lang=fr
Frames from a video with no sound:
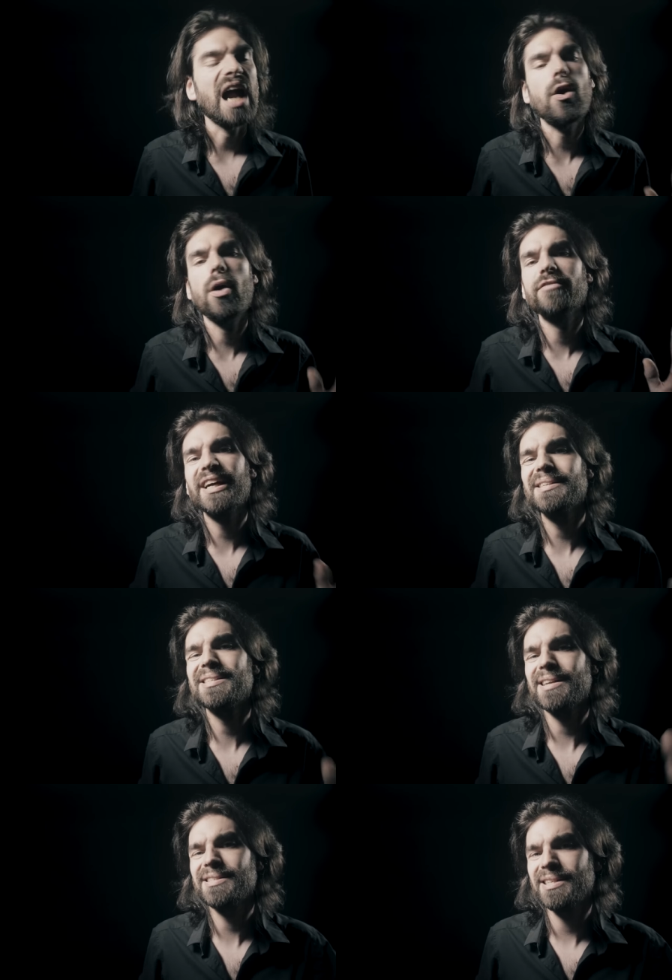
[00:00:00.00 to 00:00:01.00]
Alors en vrai,
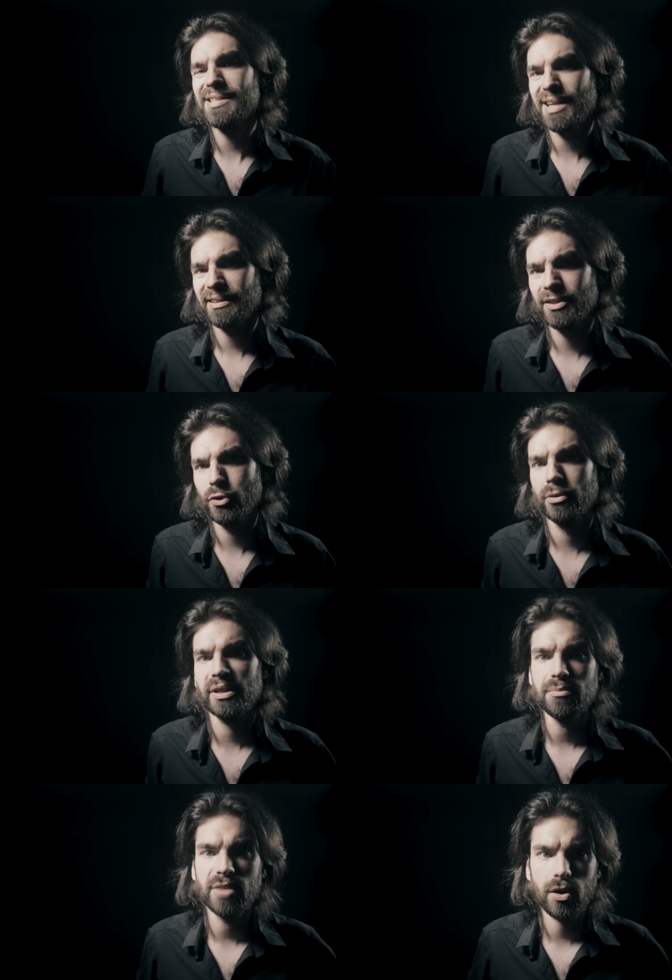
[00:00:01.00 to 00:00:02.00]
ça c'est la
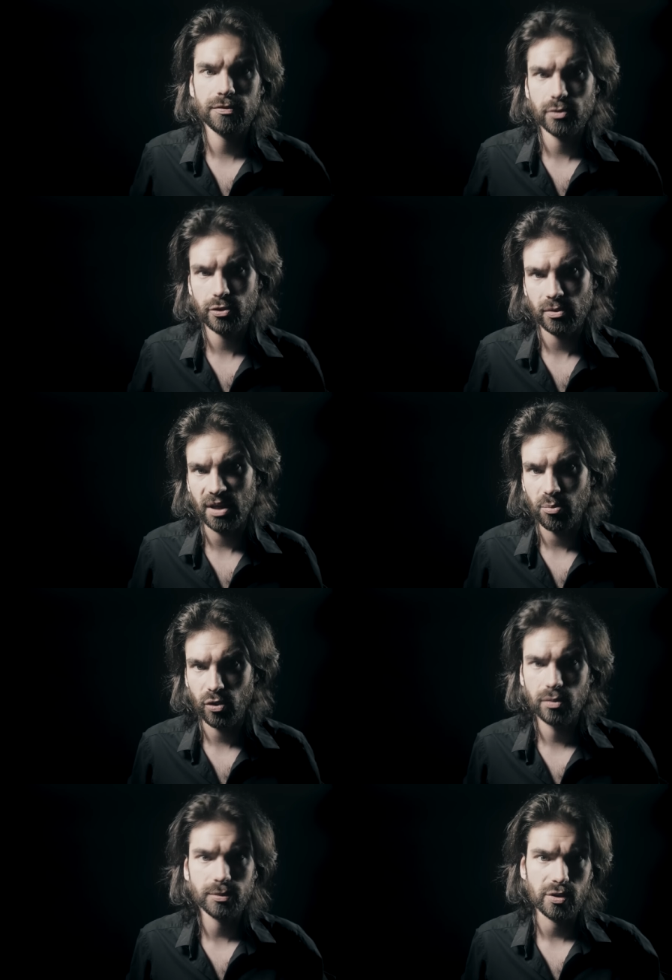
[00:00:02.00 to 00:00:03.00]
théorie, mais en fonction de la
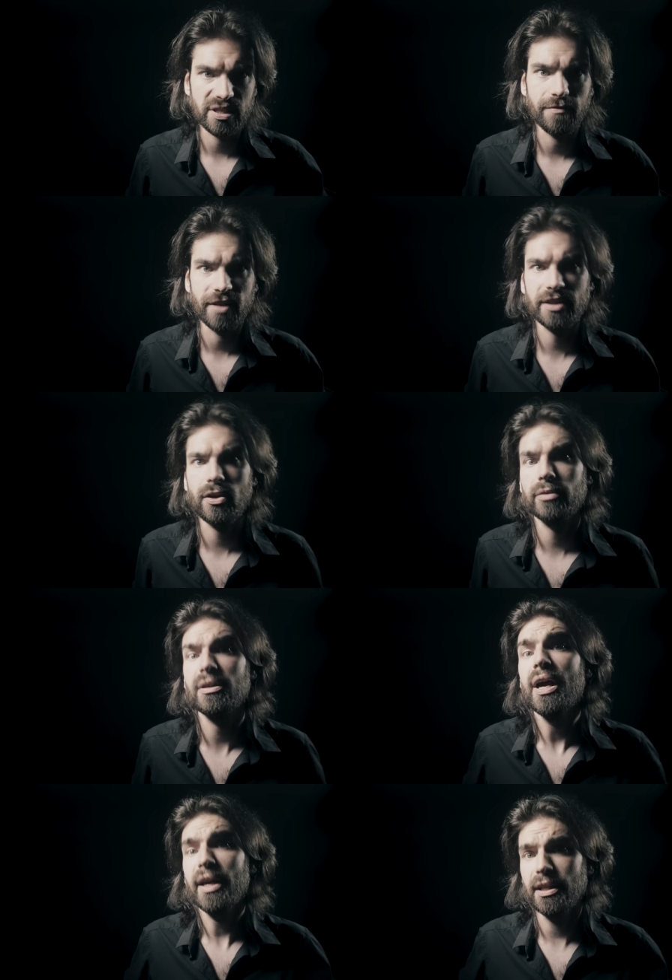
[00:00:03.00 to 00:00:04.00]
bombe, de sa
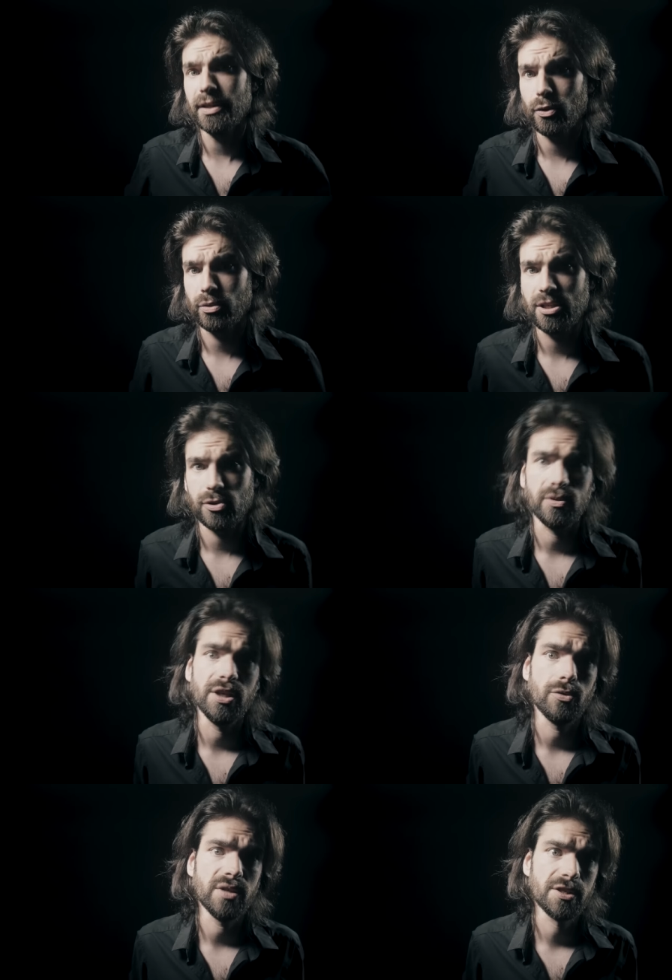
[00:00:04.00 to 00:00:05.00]
variante et des conditions de
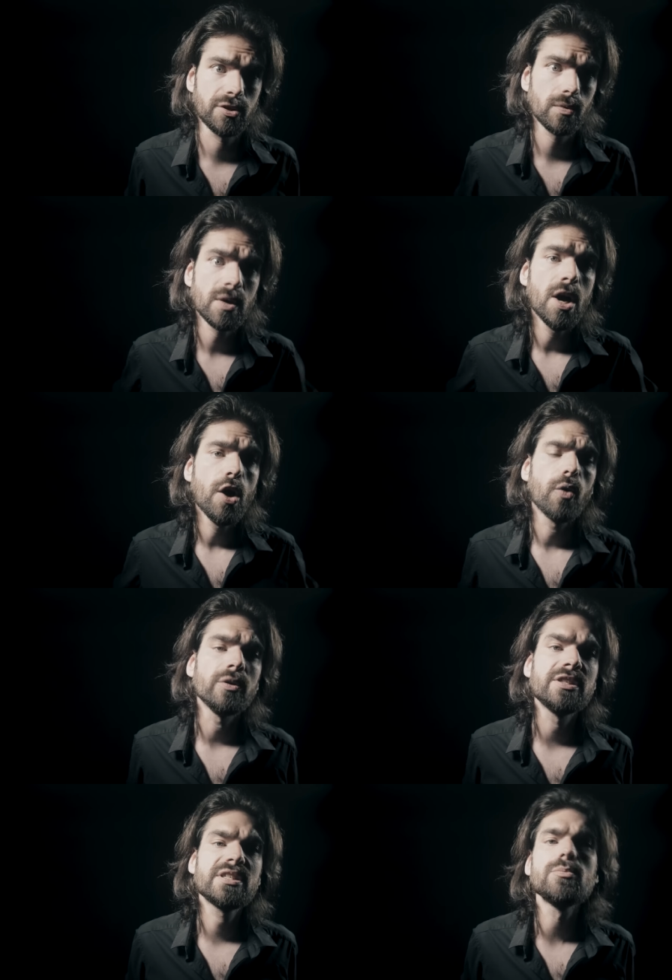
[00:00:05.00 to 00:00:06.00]
détonation,
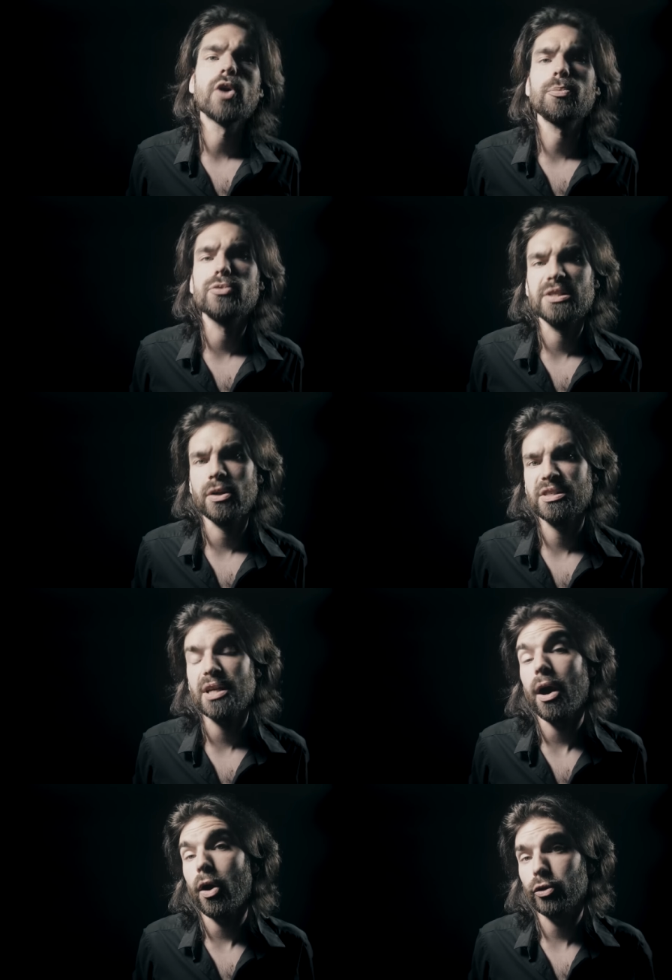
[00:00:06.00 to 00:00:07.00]
on estime leur puissance
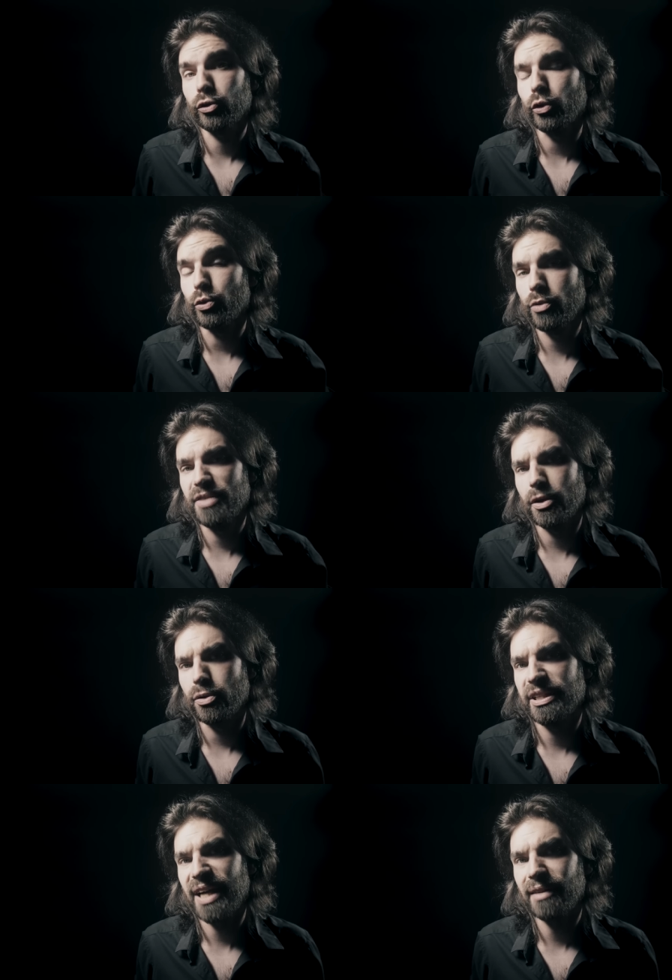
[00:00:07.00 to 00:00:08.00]
à entre
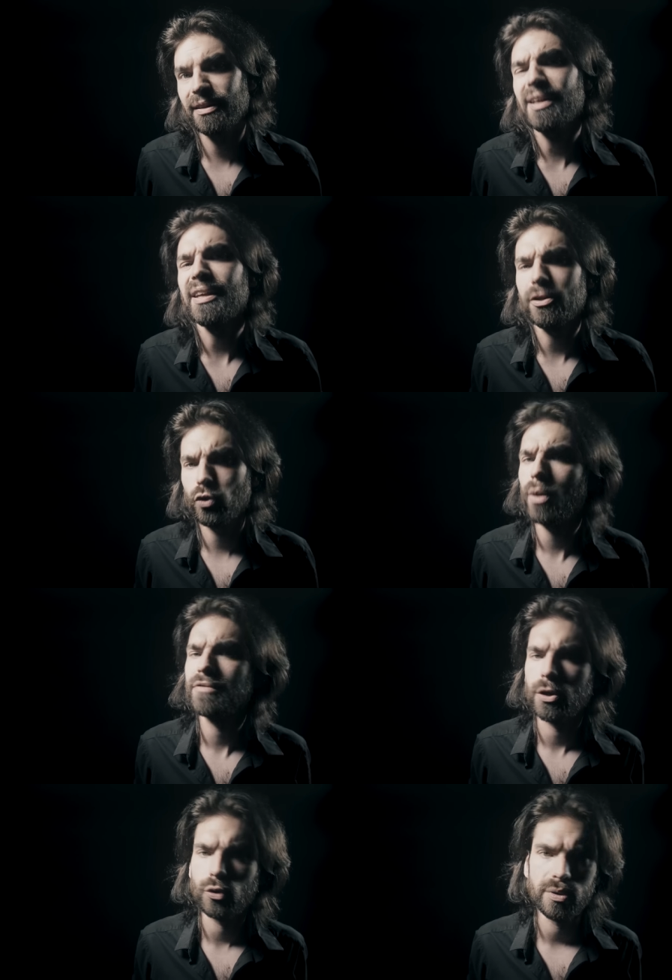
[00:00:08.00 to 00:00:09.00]
2,4 et
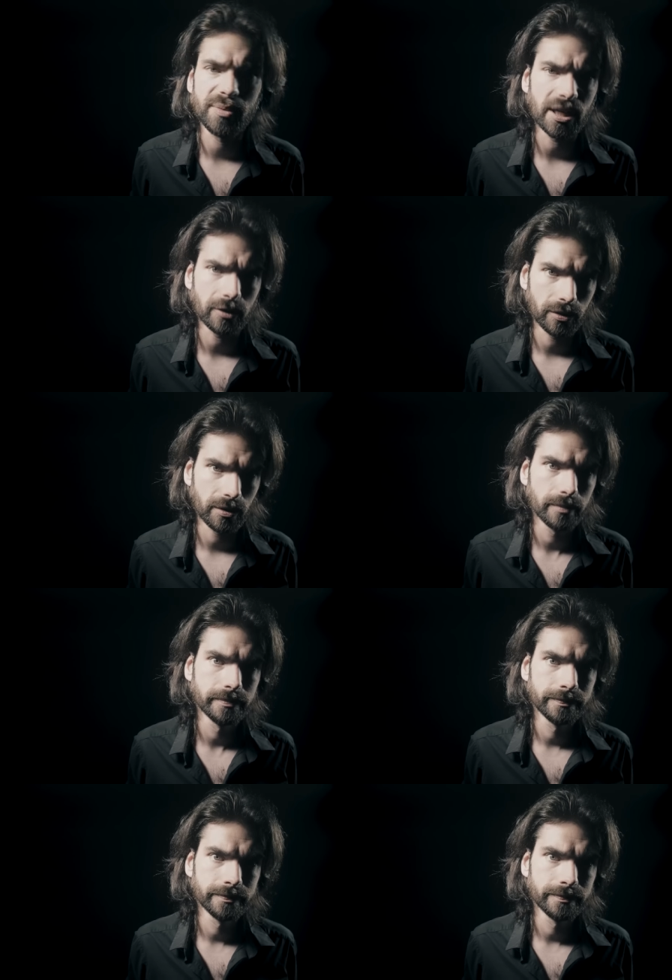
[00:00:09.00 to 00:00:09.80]
3,8 mégatonnes.